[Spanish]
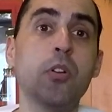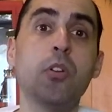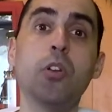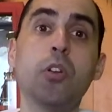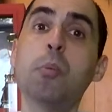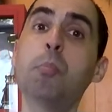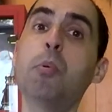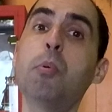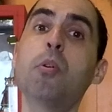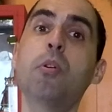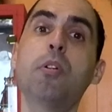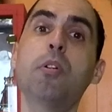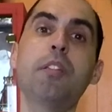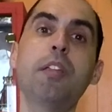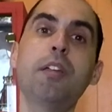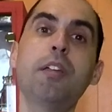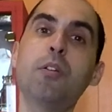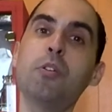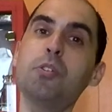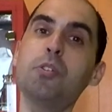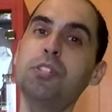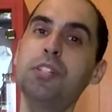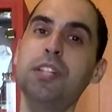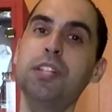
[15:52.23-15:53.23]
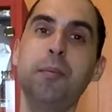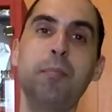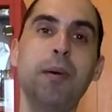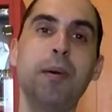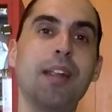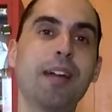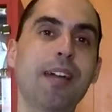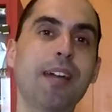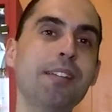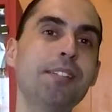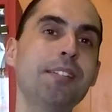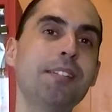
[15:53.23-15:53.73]
No puedo deciros ni
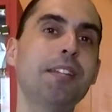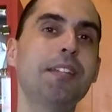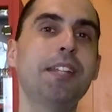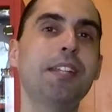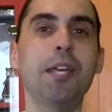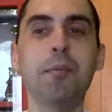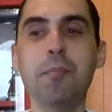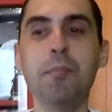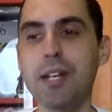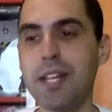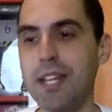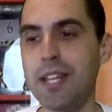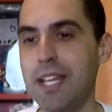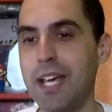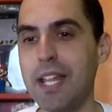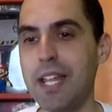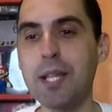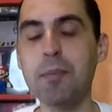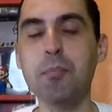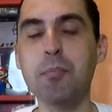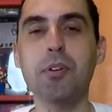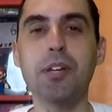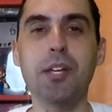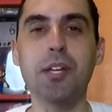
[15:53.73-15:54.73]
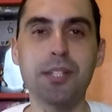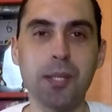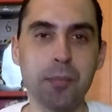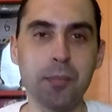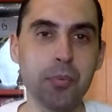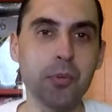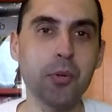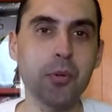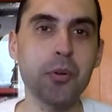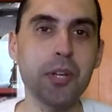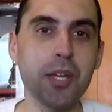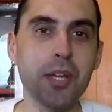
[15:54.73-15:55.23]
para qué sistema ni nada, porque
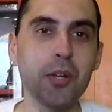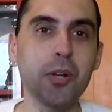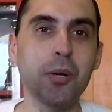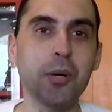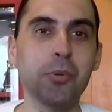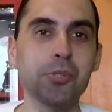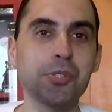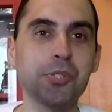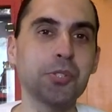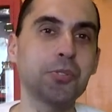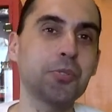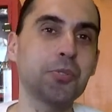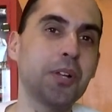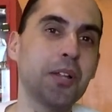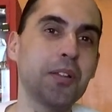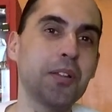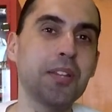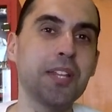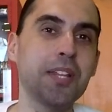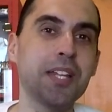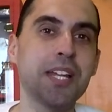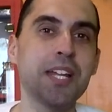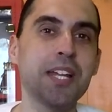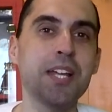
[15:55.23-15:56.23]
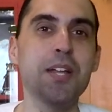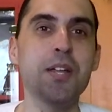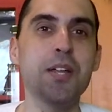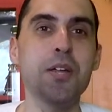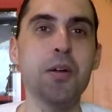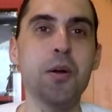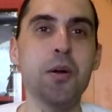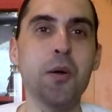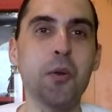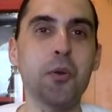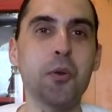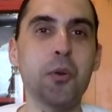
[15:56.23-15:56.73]
tampoco quiero, como se suele decir,
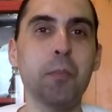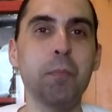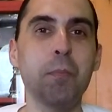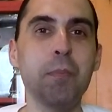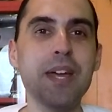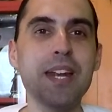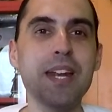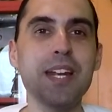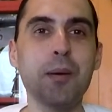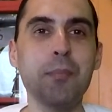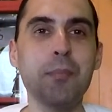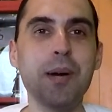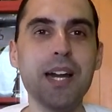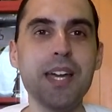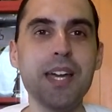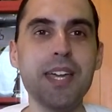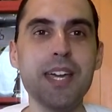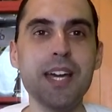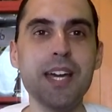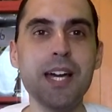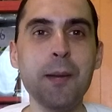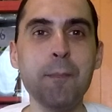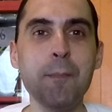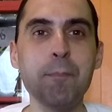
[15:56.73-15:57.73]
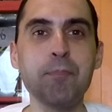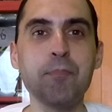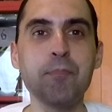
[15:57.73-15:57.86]
romper la magia,